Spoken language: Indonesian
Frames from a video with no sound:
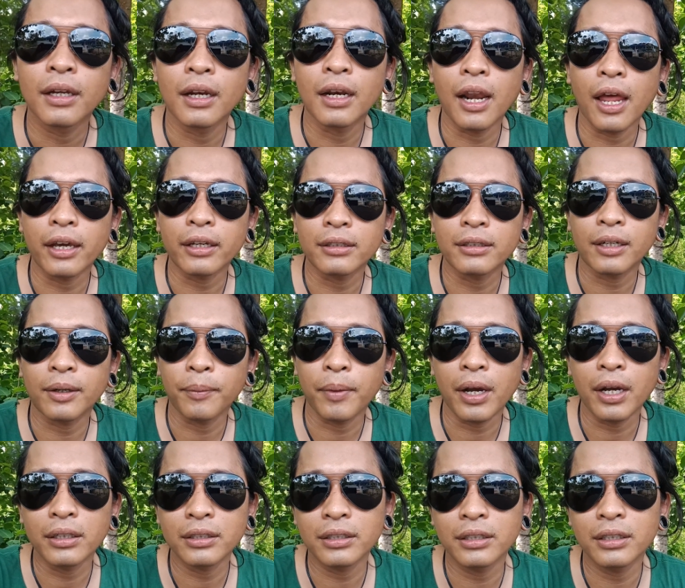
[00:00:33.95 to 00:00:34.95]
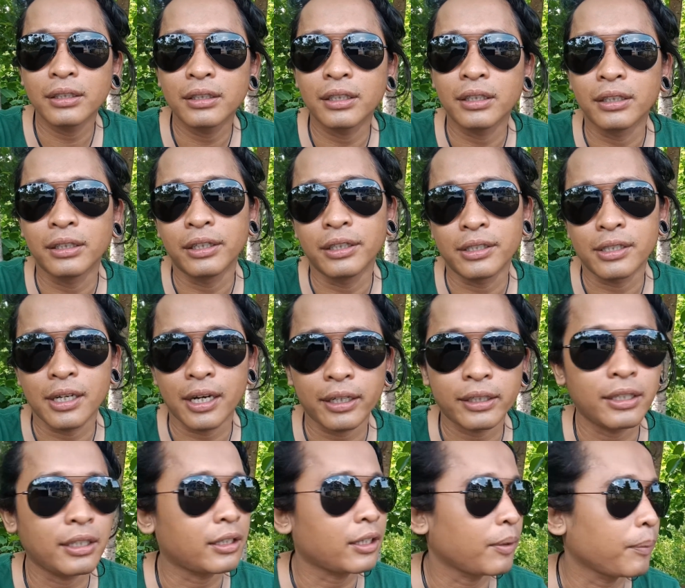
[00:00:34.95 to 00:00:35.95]
like terima kasih sing dislike
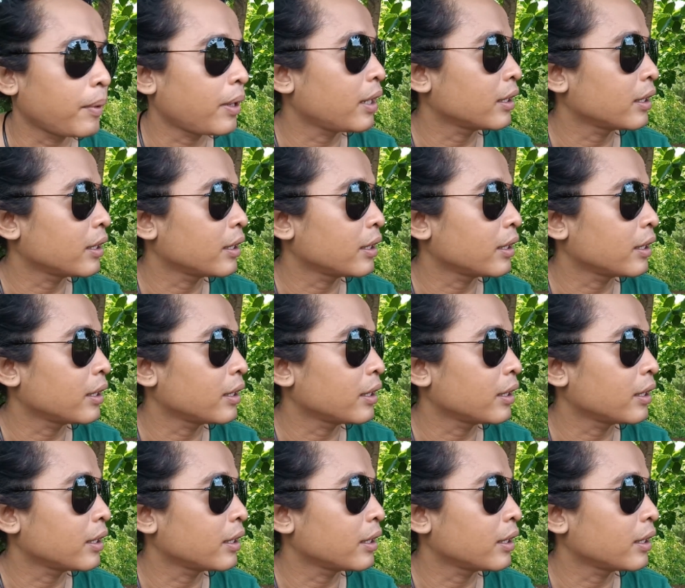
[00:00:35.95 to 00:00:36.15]
ya terima